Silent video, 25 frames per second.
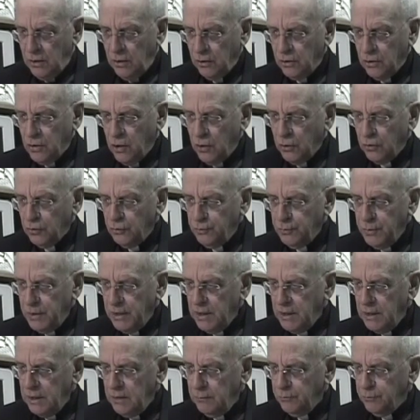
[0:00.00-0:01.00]
Le corps
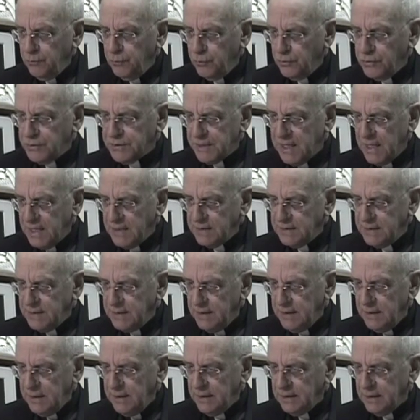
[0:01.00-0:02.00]
humain peut
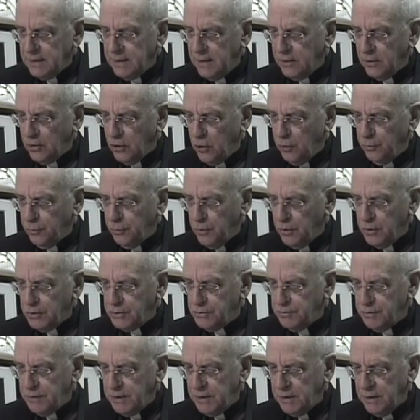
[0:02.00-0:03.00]
saisir et
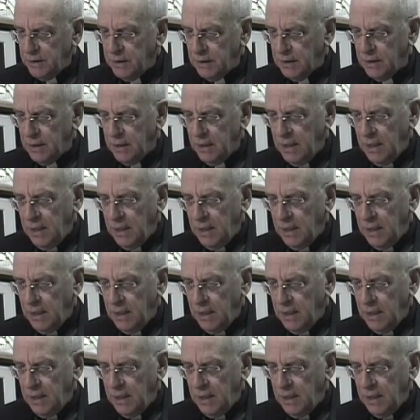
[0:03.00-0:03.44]
reproduire